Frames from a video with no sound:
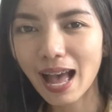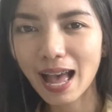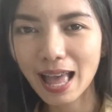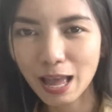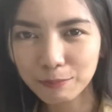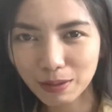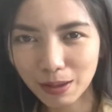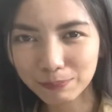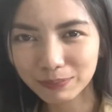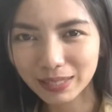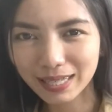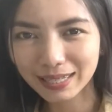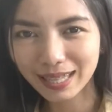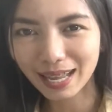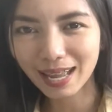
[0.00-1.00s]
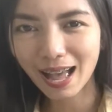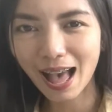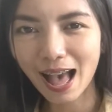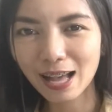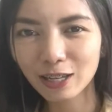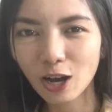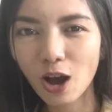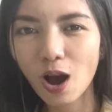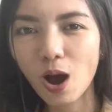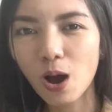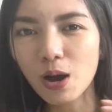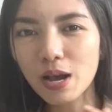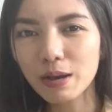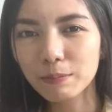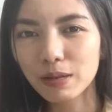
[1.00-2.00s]
คะแอปแอปนี้นะคะ ก็
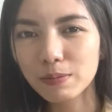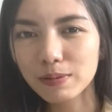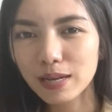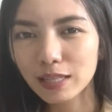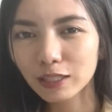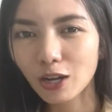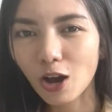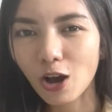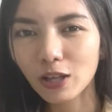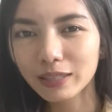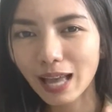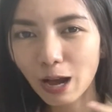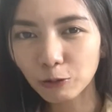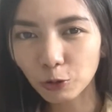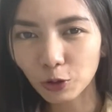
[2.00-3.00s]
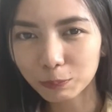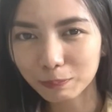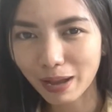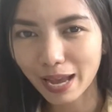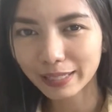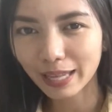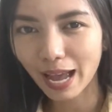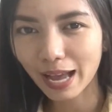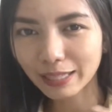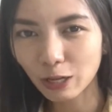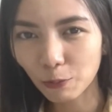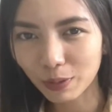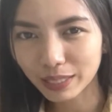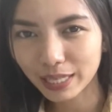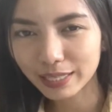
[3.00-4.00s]
เพื่อนๆก็ดาวน์โหลดมานะคะ เดี๋
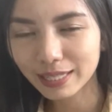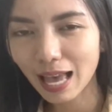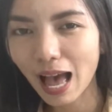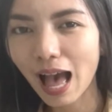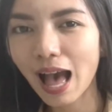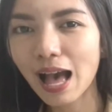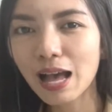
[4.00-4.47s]
ยววันนี้จะ